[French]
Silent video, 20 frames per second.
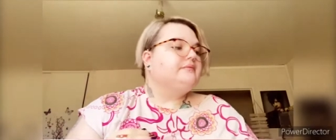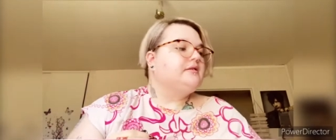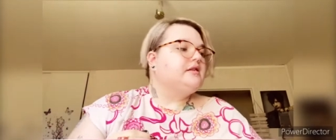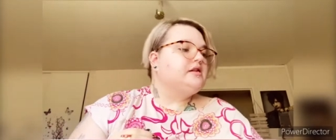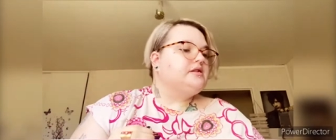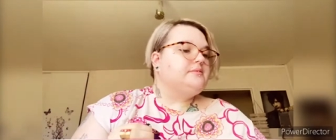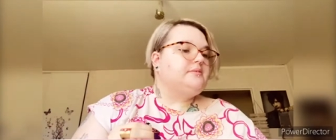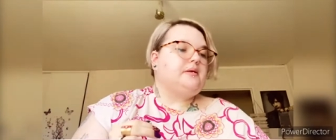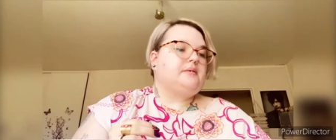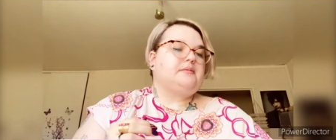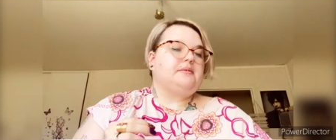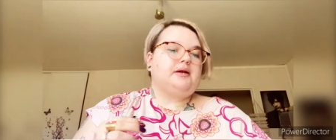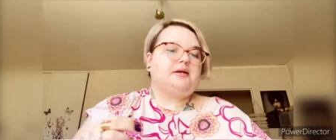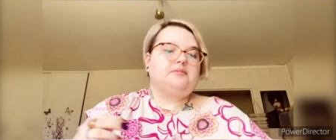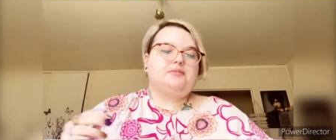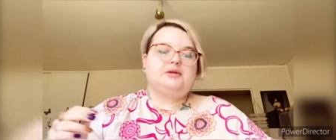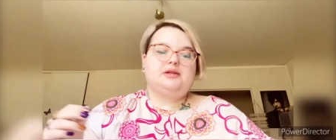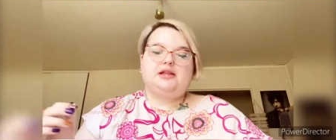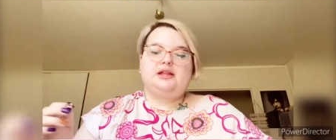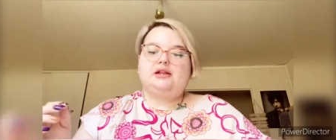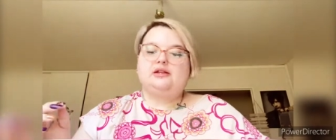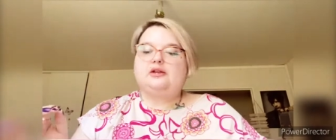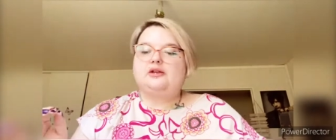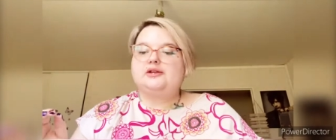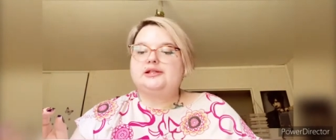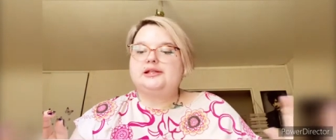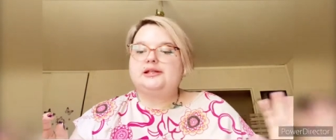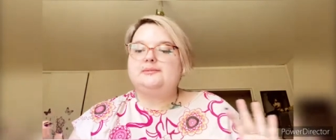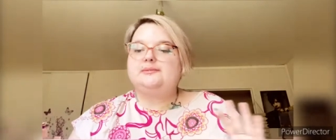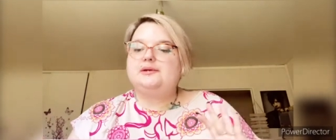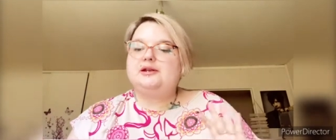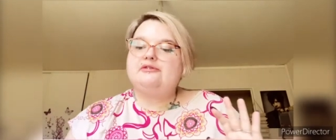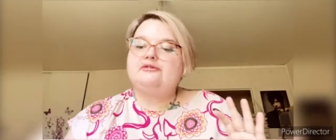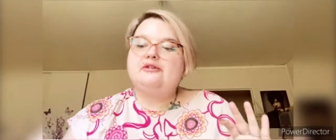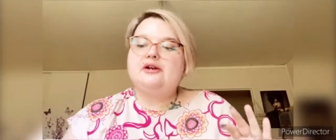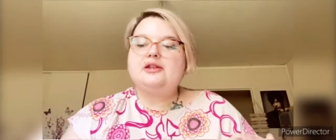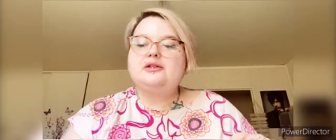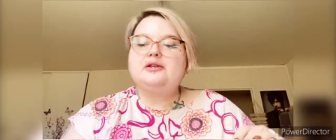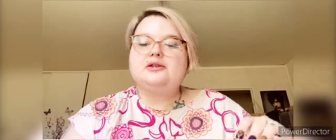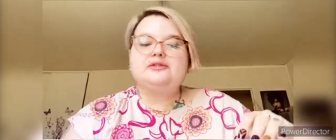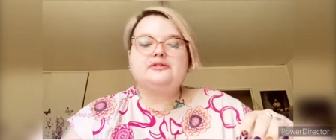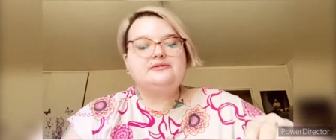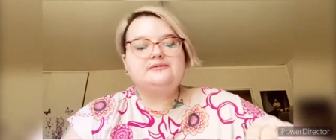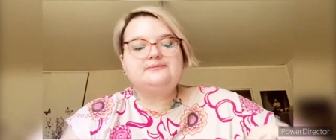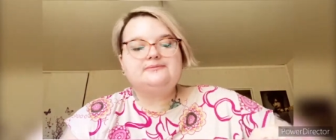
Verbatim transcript: Je vais pas me répéter 36 000 fois, non.